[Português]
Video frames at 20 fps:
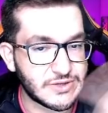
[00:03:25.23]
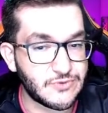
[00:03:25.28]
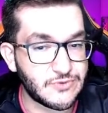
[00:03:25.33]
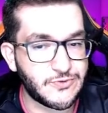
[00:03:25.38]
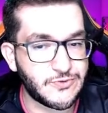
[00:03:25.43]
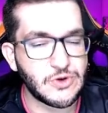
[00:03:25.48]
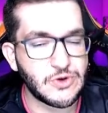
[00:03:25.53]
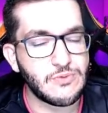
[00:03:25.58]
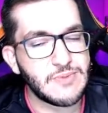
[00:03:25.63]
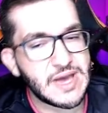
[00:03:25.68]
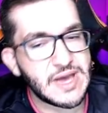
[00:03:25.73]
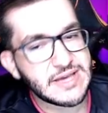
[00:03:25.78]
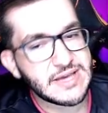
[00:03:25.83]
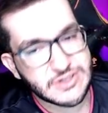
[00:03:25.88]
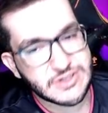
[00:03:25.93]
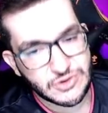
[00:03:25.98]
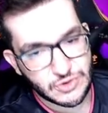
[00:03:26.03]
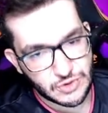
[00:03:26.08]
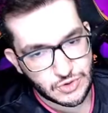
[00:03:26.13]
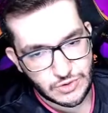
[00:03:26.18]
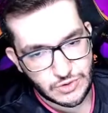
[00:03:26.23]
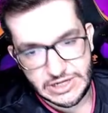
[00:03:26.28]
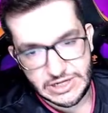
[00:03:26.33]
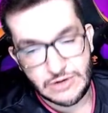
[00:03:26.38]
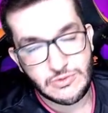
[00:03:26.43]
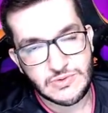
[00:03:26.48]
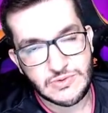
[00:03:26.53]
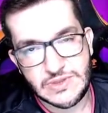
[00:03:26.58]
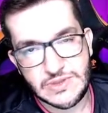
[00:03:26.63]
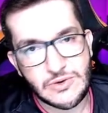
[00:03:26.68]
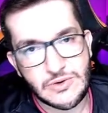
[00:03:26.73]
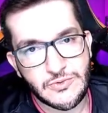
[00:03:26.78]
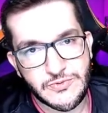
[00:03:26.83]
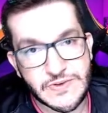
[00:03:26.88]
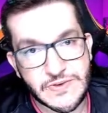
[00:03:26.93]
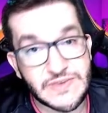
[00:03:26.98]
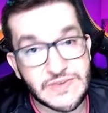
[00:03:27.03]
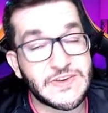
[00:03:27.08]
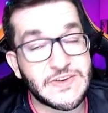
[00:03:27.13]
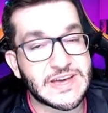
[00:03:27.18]
Não foi um mês que durou. Não, não
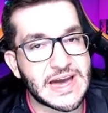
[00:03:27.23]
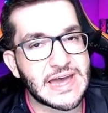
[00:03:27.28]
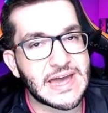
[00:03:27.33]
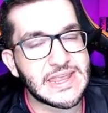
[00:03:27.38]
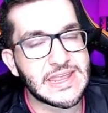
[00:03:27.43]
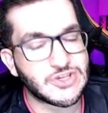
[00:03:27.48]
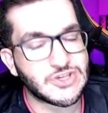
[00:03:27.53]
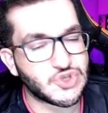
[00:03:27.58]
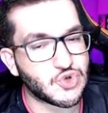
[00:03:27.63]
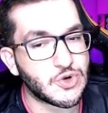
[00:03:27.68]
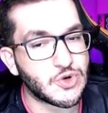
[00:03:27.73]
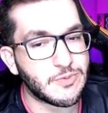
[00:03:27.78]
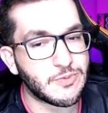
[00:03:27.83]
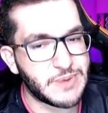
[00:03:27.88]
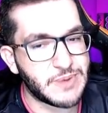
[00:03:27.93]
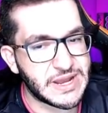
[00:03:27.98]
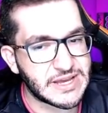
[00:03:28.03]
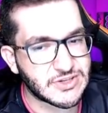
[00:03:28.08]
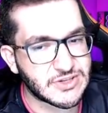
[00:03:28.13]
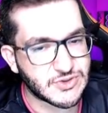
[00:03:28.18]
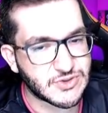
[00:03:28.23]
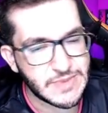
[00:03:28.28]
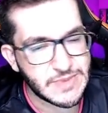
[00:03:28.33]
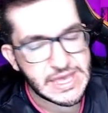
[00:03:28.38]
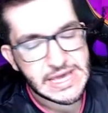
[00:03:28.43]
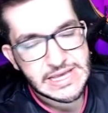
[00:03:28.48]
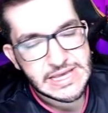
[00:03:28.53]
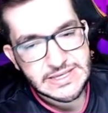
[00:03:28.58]
ficaria surpreso